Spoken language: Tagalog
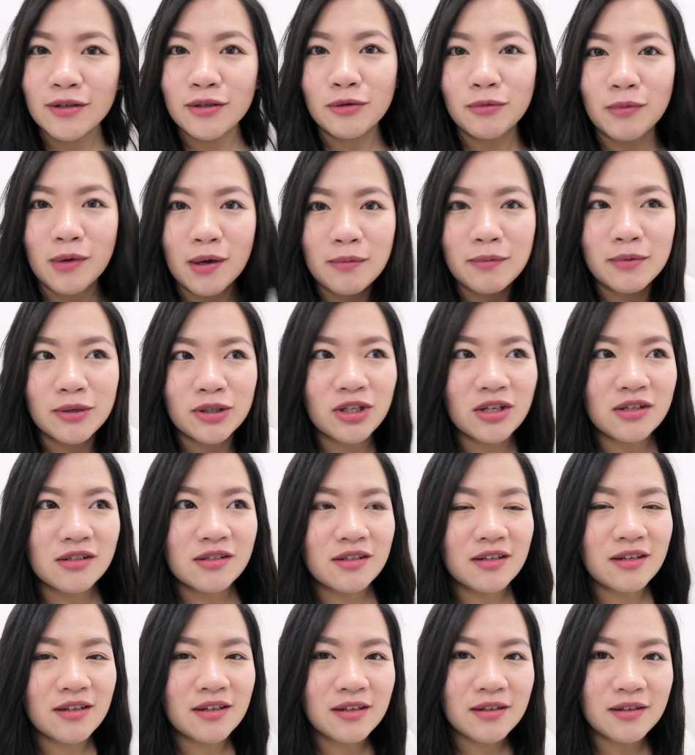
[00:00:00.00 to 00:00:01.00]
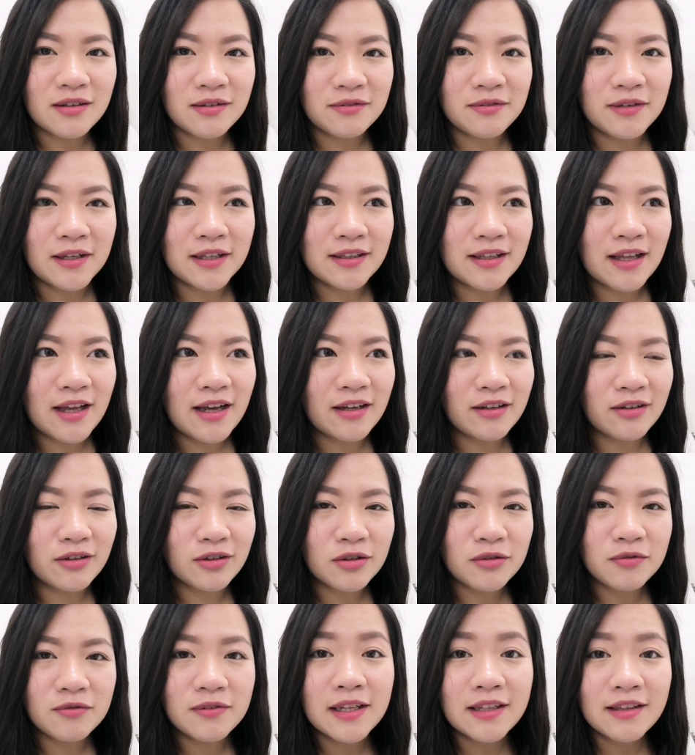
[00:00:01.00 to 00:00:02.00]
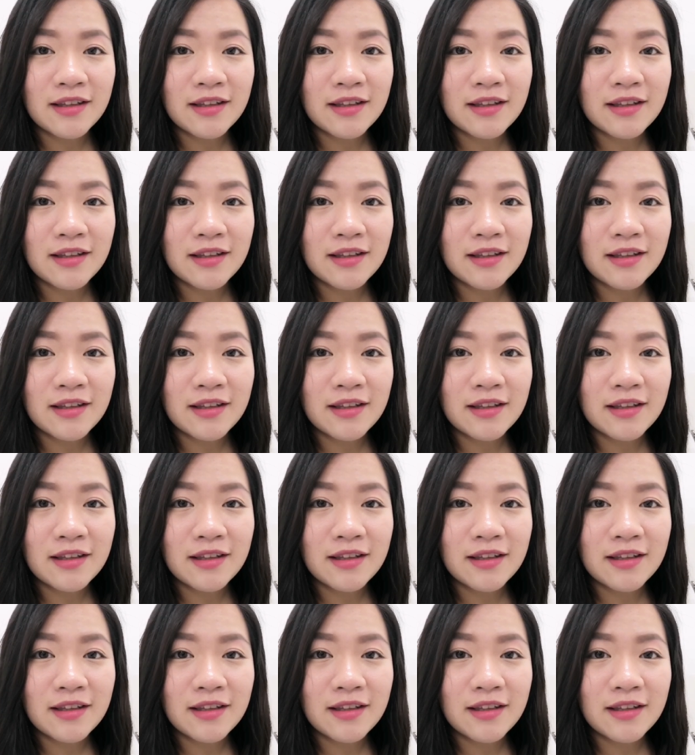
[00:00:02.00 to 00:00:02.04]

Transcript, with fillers: sumama siya sa flat iron.